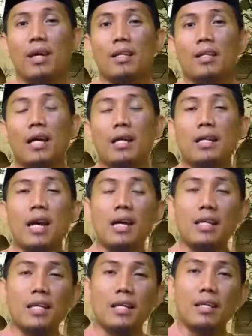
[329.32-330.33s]
Nah,
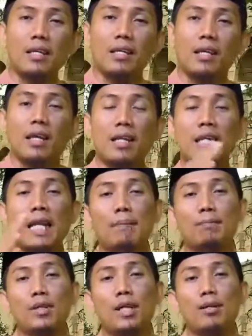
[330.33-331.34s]
dari
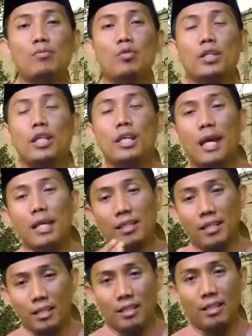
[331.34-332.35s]
enam kemungkinan
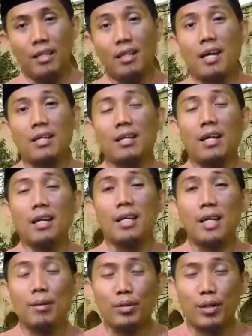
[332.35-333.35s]
ini, dari
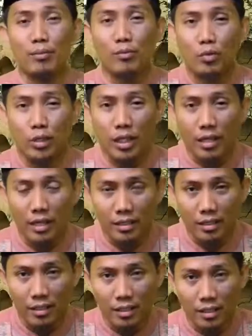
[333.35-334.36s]
enam kemungkinan
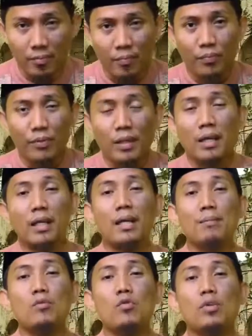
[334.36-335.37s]
ini,
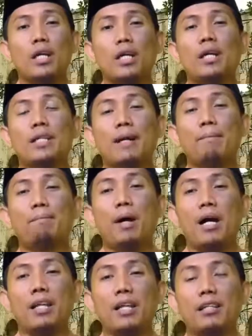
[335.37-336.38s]
kemungkinan yang
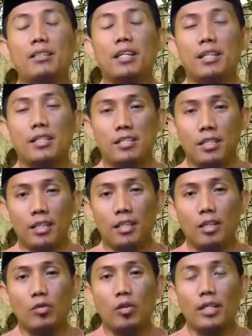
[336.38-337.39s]
paling terkecil
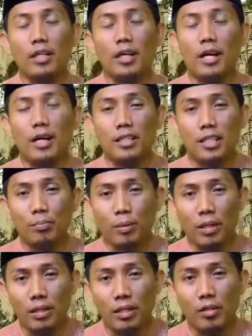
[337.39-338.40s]
itulah yang akan
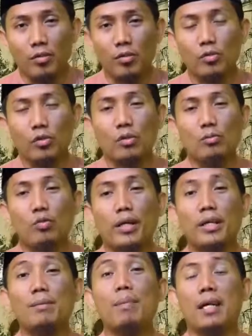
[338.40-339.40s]
dipilih untuk
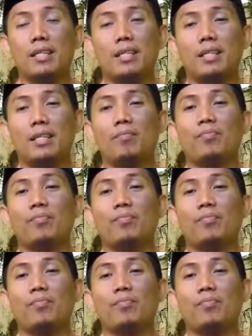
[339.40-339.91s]
kemudian dibagi.